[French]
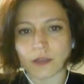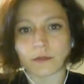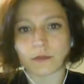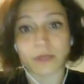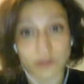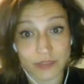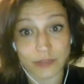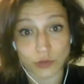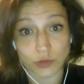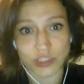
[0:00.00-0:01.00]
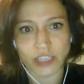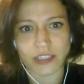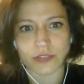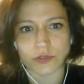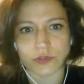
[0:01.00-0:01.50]
Mais dans cette recherche,
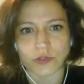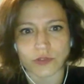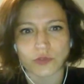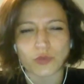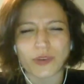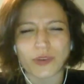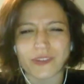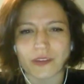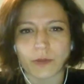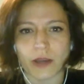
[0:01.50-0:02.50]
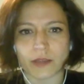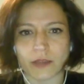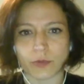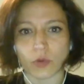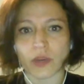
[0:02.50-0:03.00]
elles se sentent coincées par les
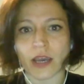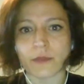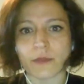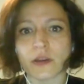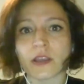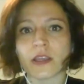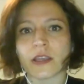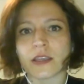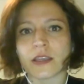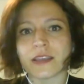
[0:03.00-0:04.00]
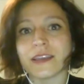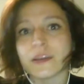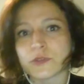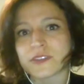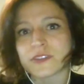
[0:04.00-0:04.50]
programmes
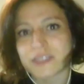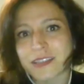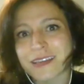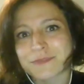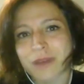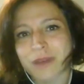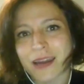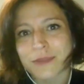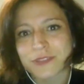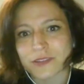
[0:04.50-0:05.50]
et aussi par l'absence